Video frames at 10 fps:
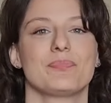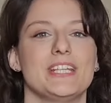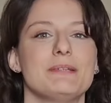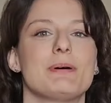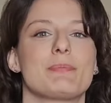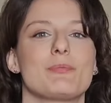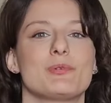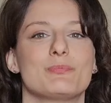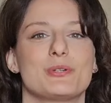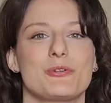и попробуем
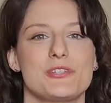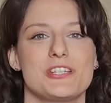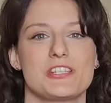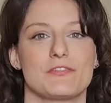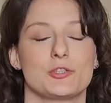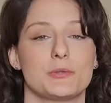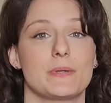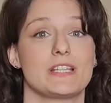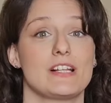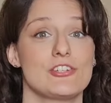погрузиться в тот
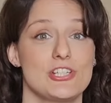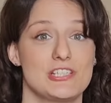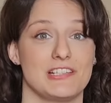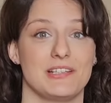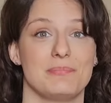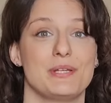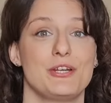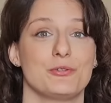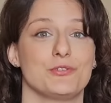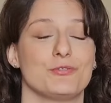продолжительный
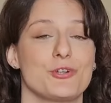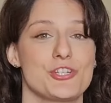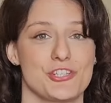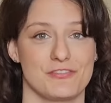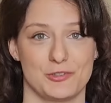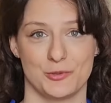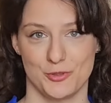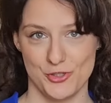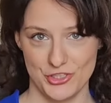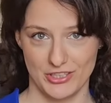период творчества
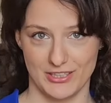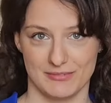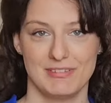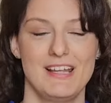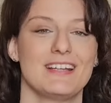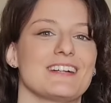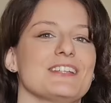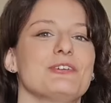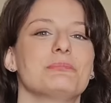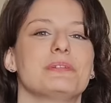художника, когда
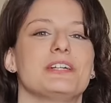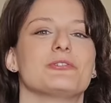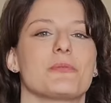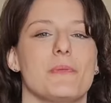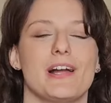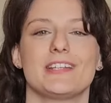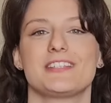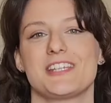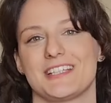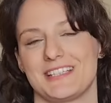он был одурманен
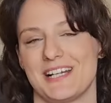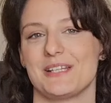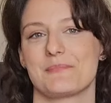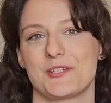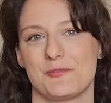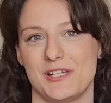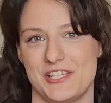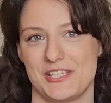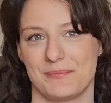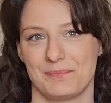театральным
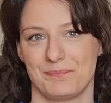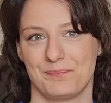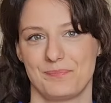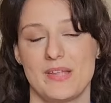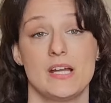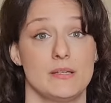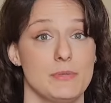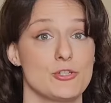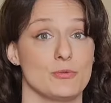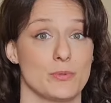закулисьем.
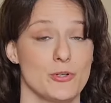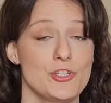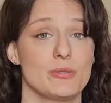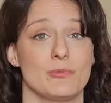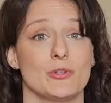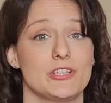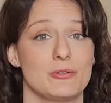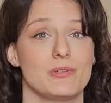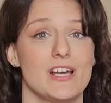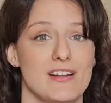Между прочим, он
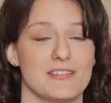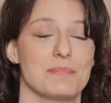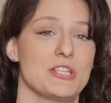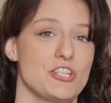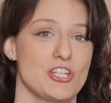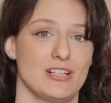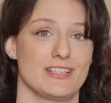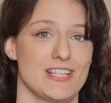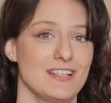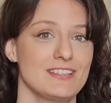регулярно
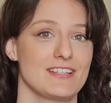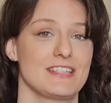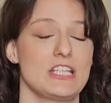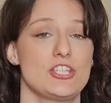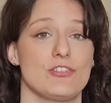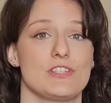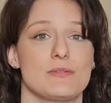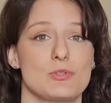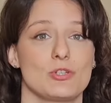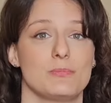посещал театр с
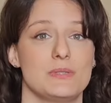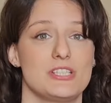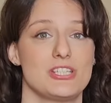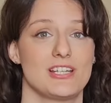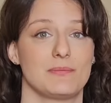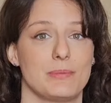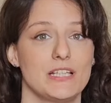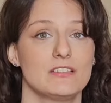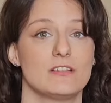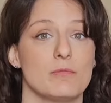
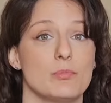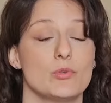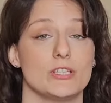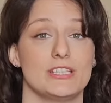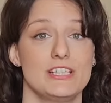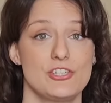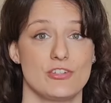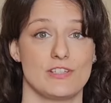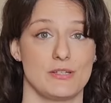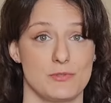1855 по
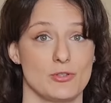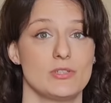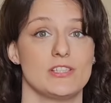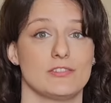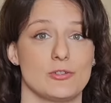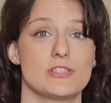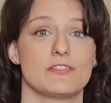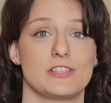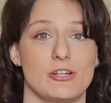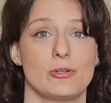
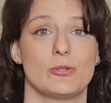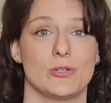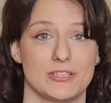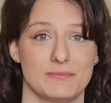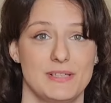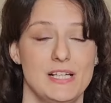1892 год,